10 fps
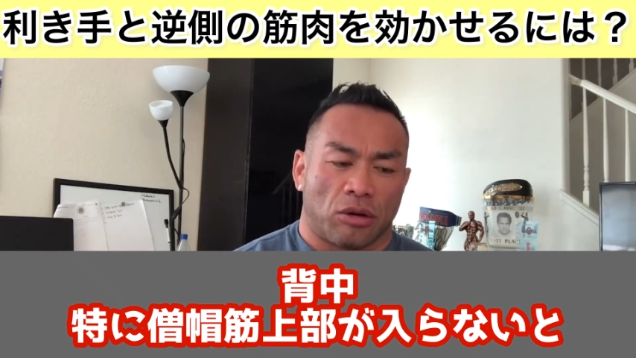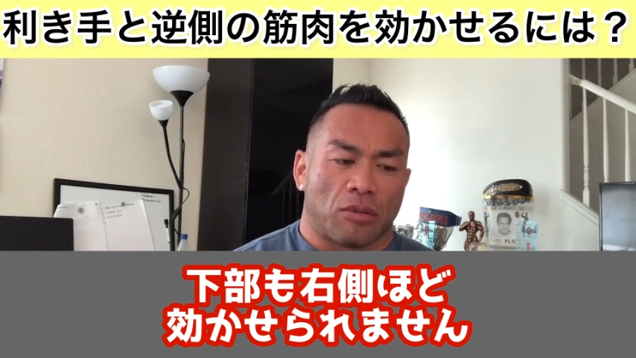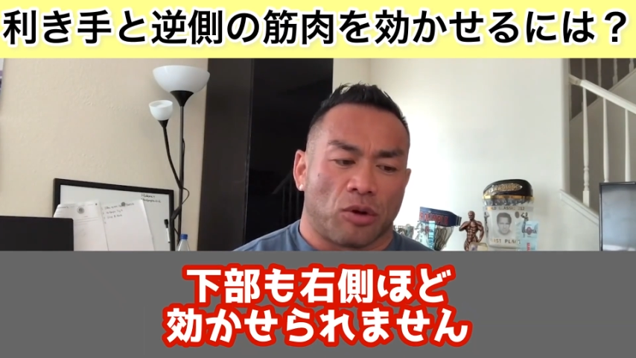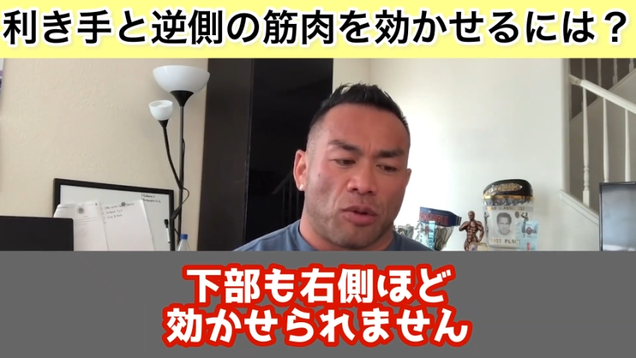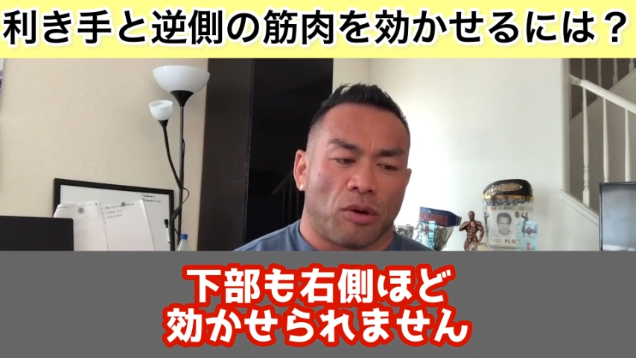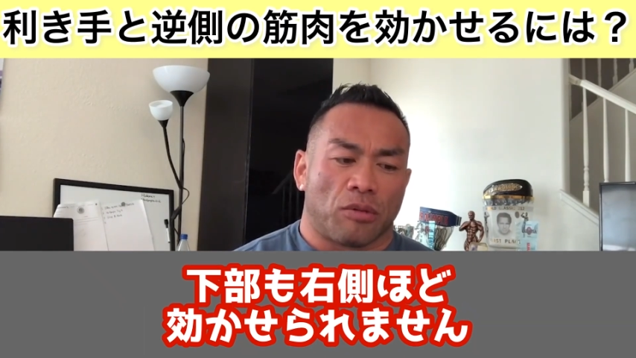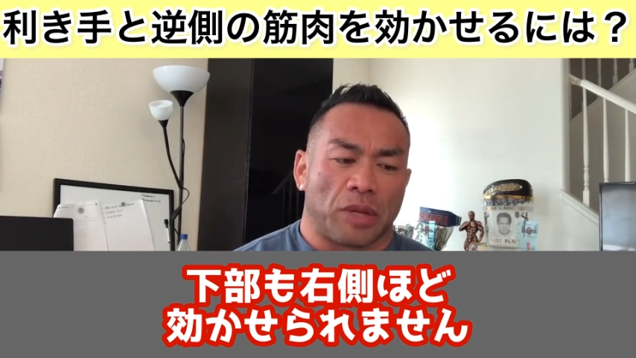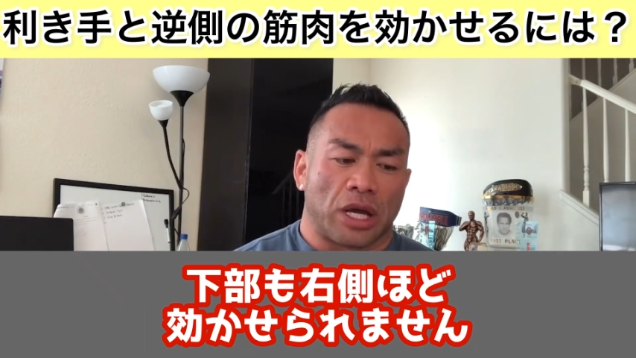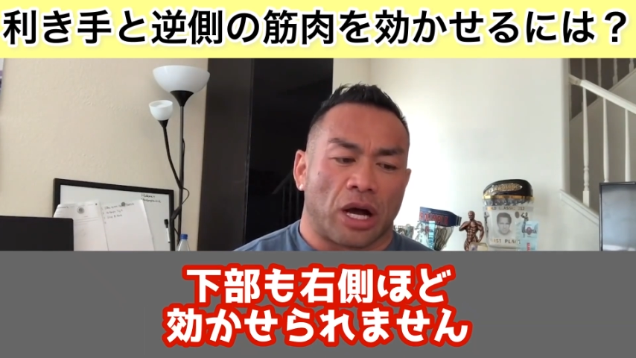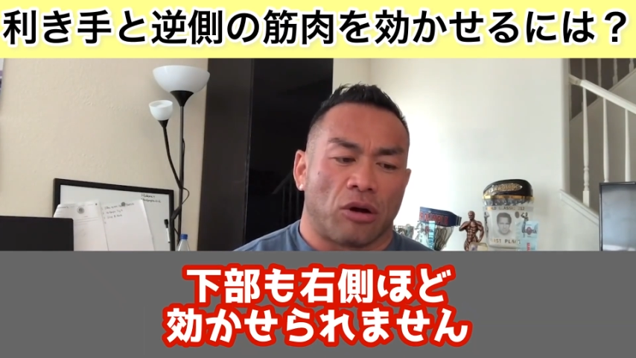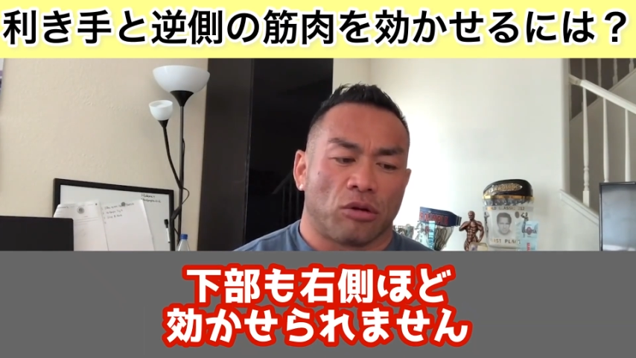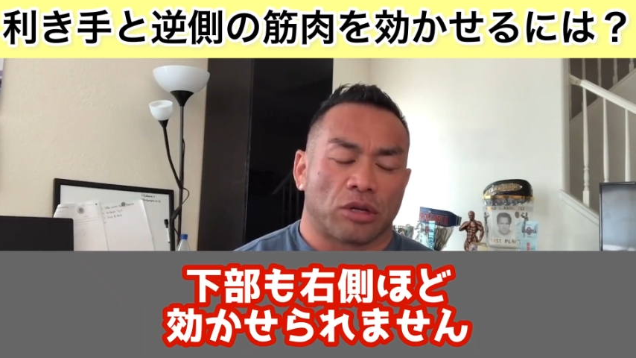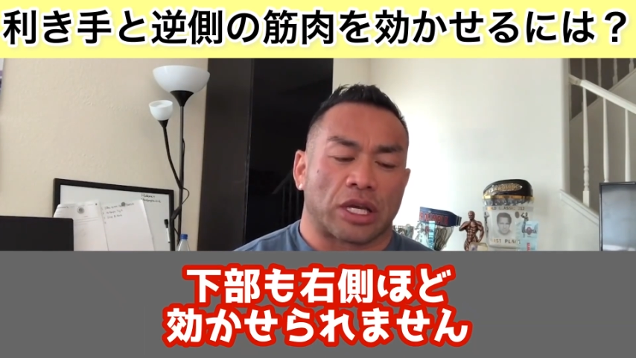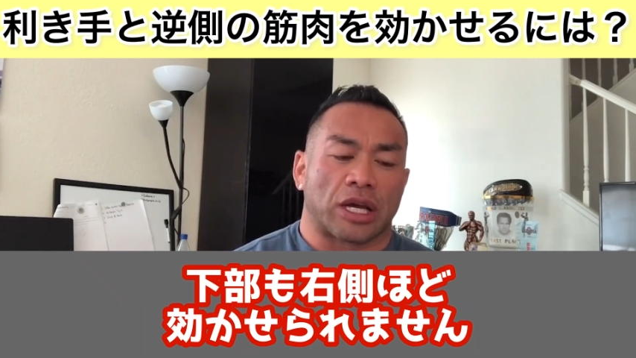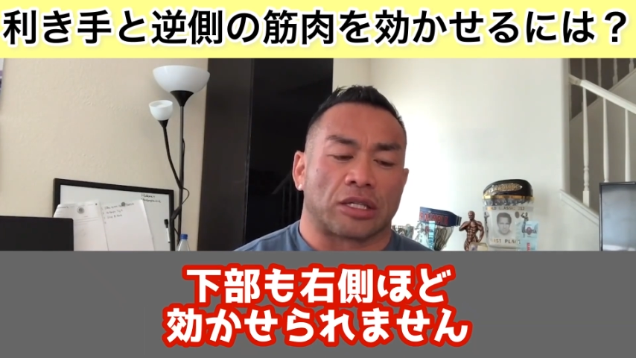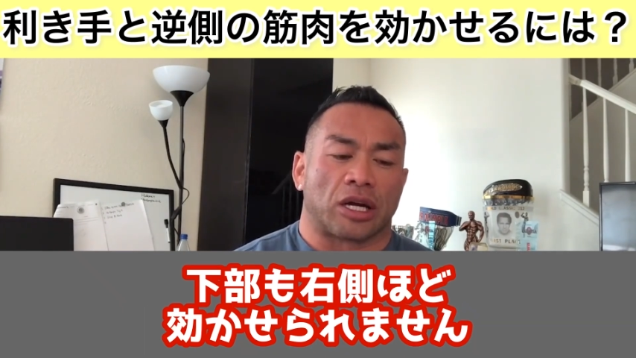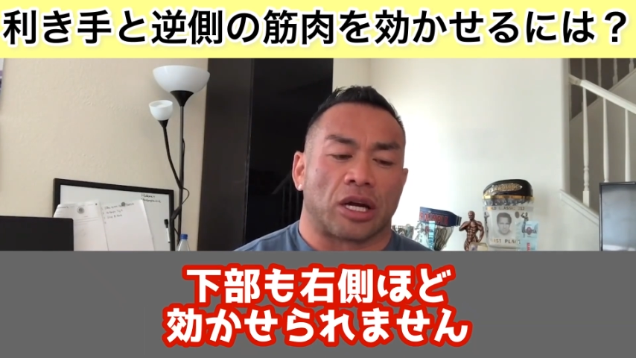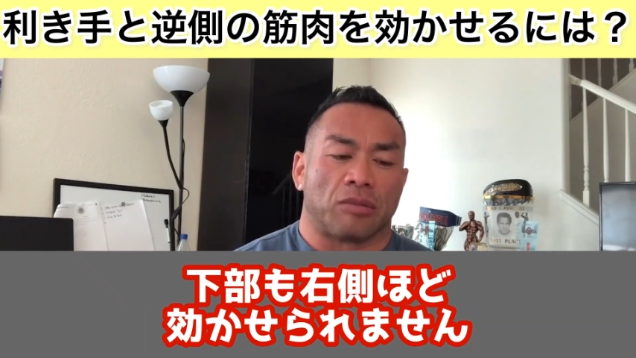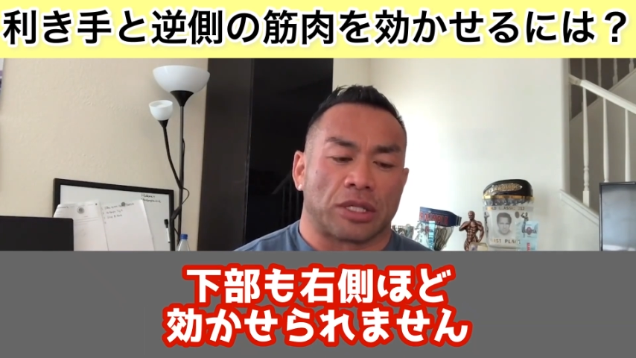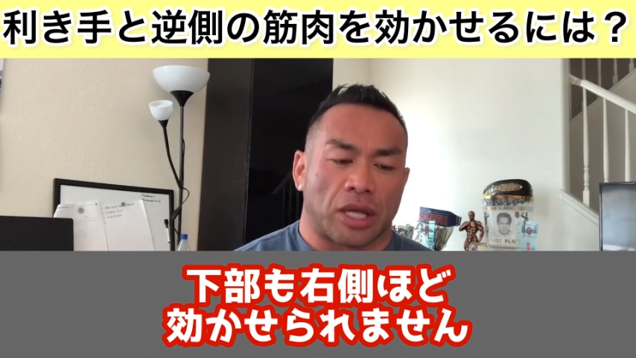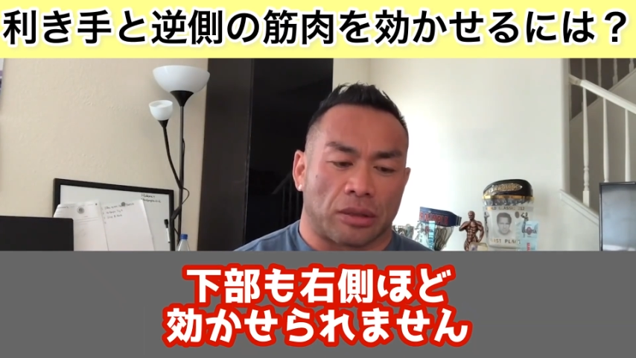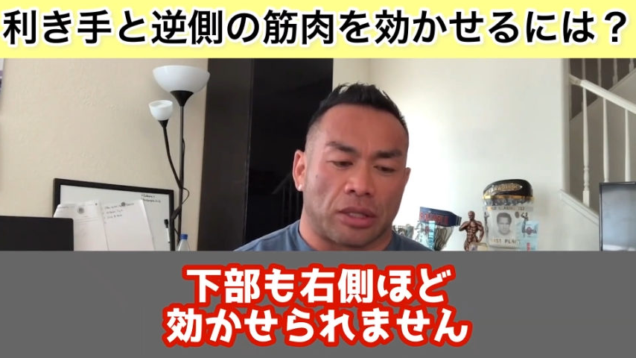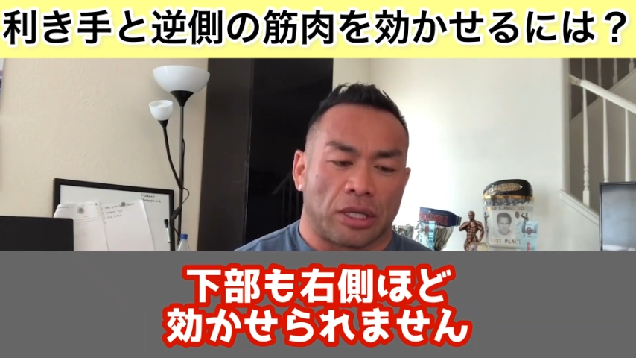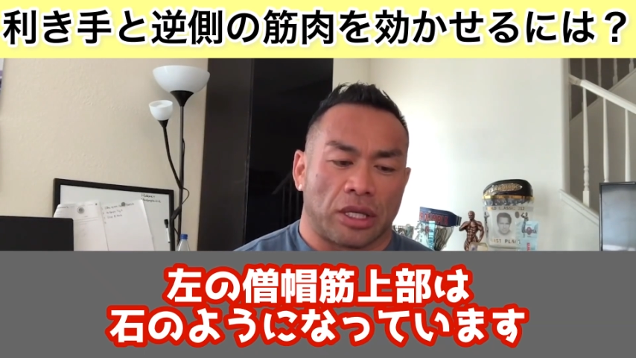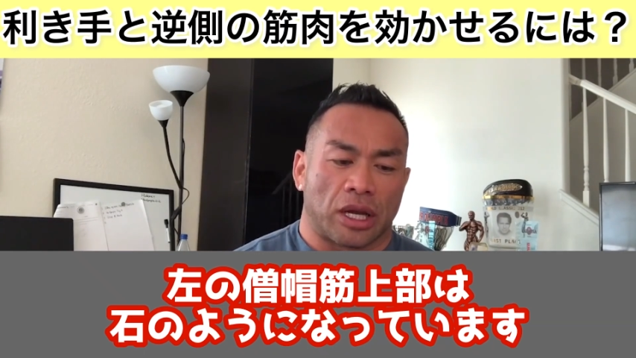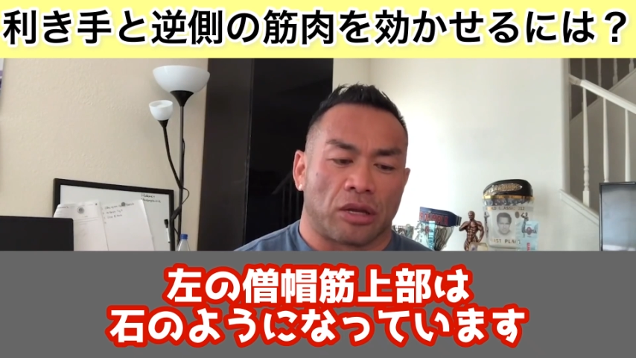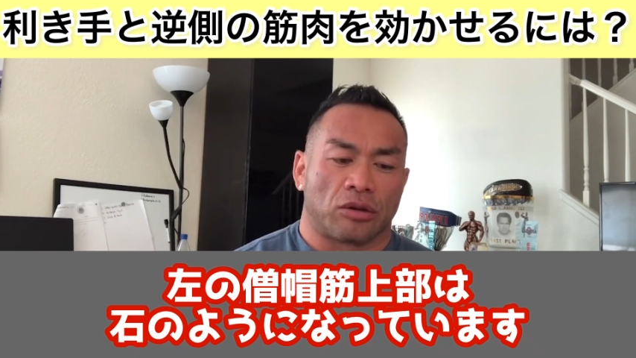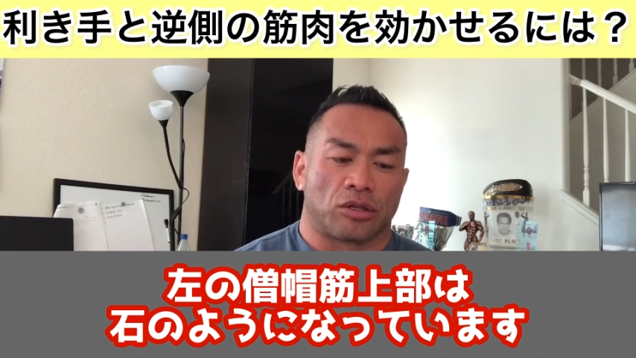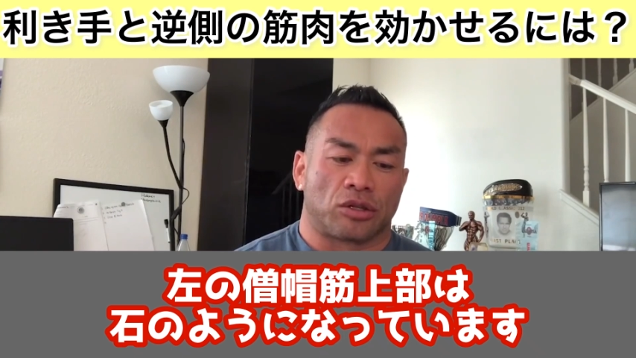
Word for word: 下部も右側ほど効かせられません。左の